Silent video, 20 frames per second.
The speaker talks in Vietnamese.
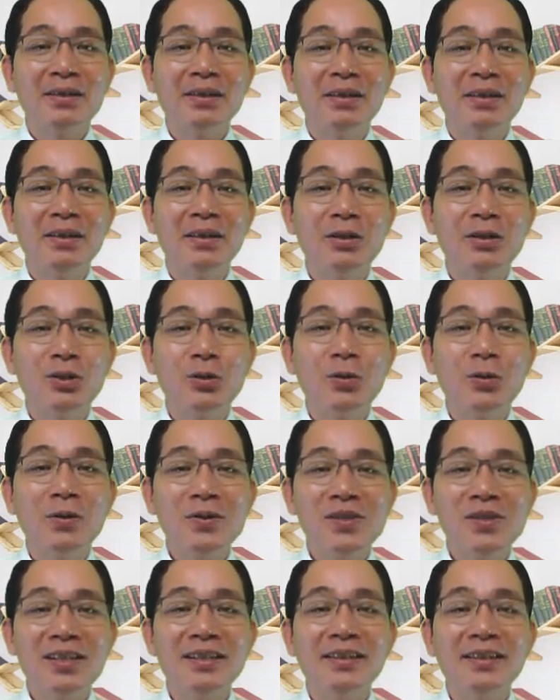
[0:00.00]
rồi
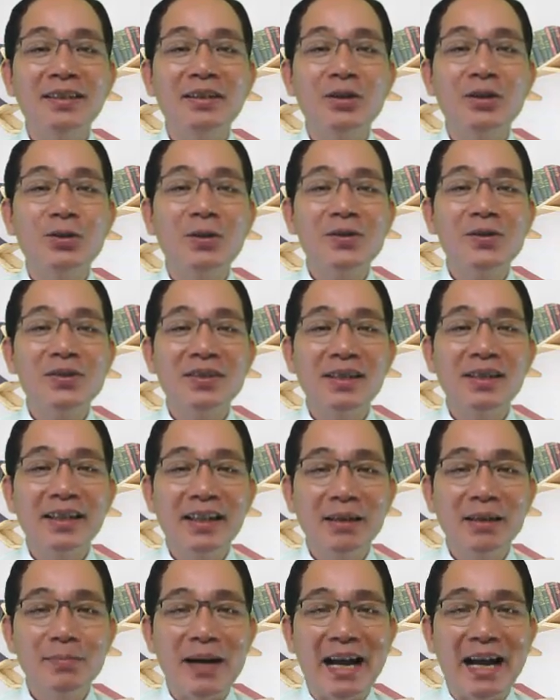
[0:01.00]
trô trơ trô trơ
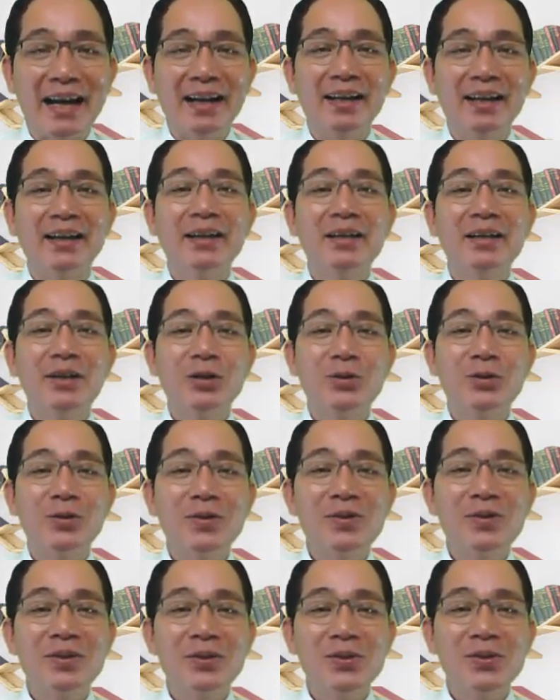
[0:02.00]
là cái bàn
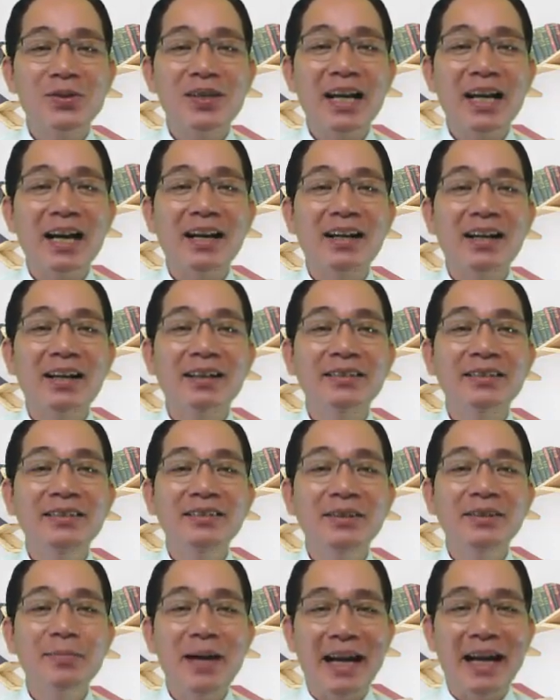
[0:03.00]
trô trừ xa là ở
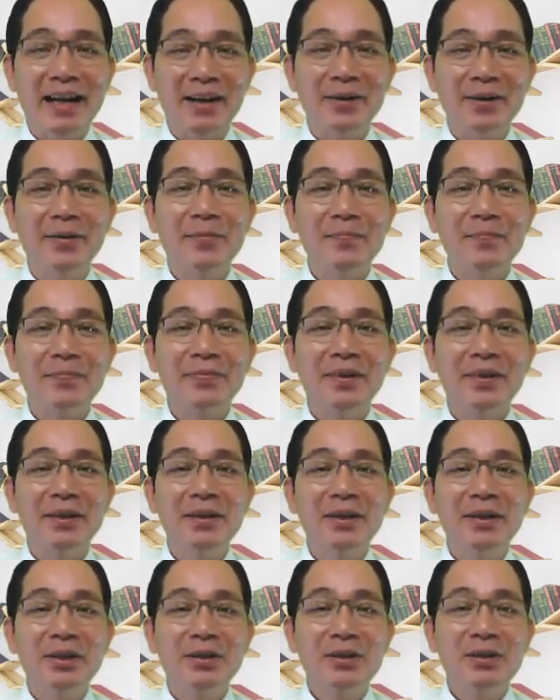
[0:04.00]
dưới bàn
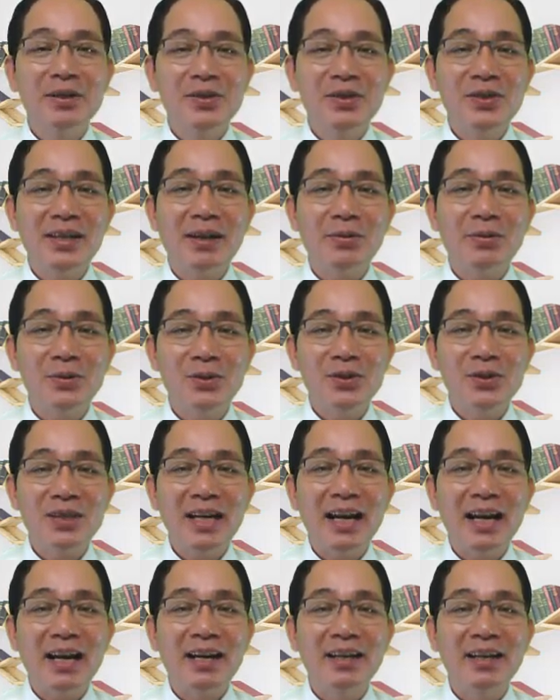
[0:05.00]
rồi chèo
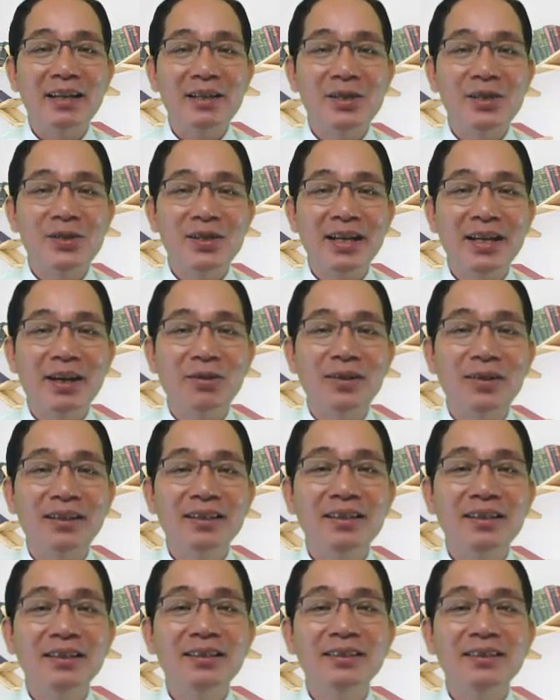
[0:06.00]
xa chèo
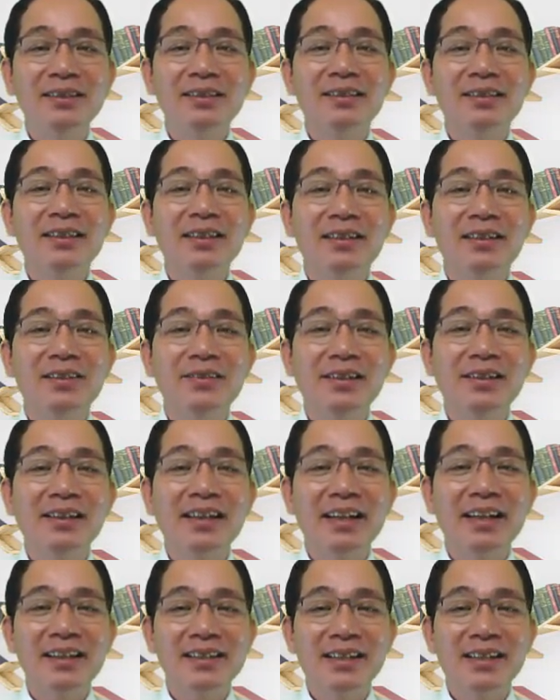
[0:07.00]
là chữ cước có
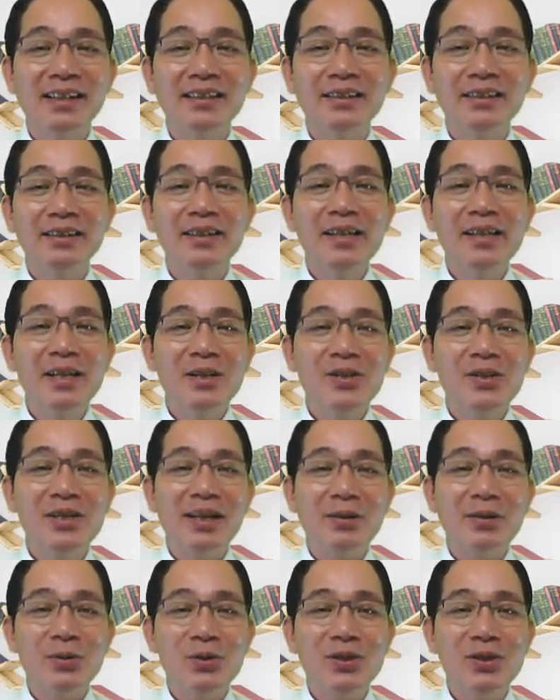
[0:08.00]
nghĩa là cái chân
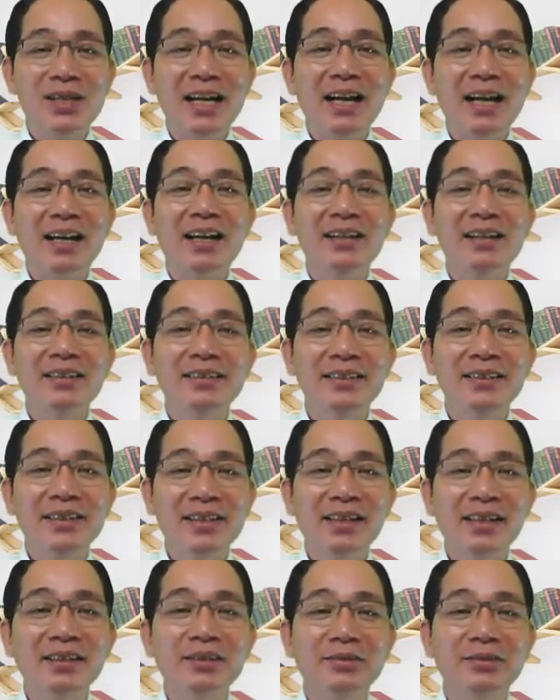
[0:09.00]
chèo xa là
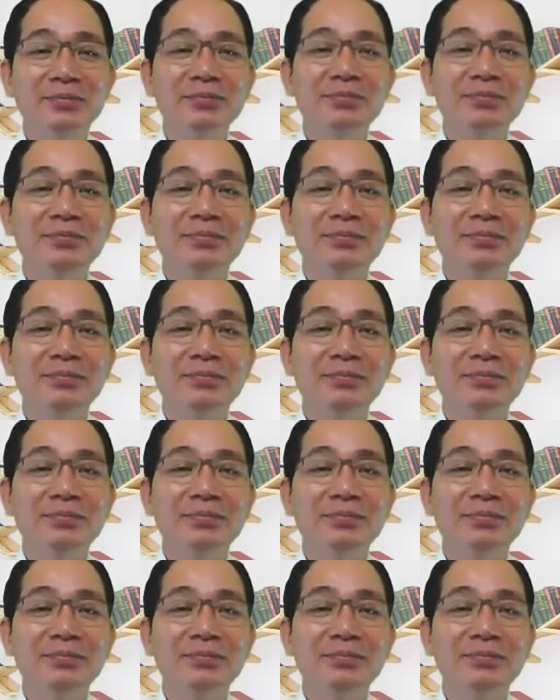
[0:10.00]
dưới chân